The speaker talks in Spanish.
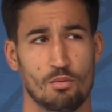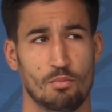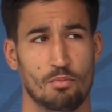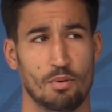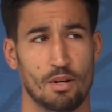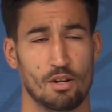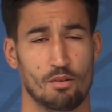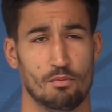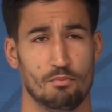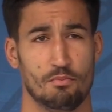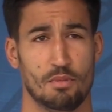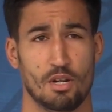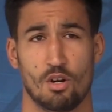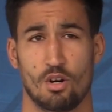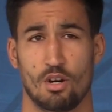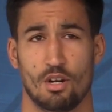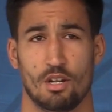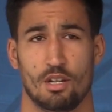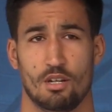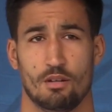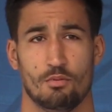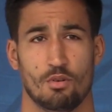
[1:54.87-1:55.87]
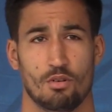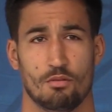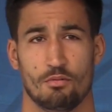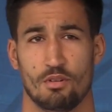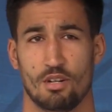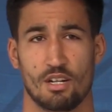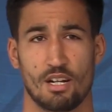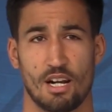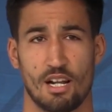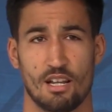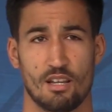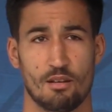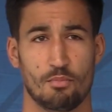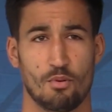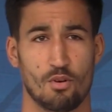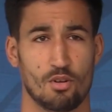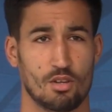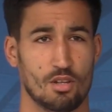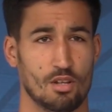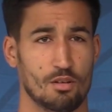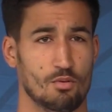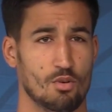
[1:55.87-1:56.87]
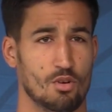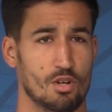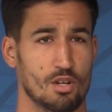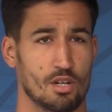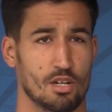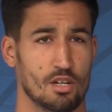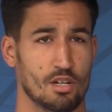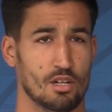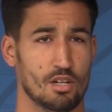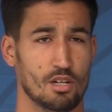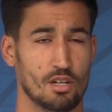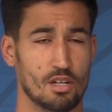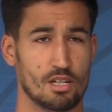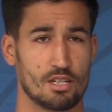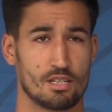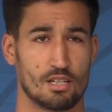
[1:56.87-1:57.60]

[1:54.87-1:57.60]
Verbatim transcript: pero mi objetivo es venir al Deportivo y,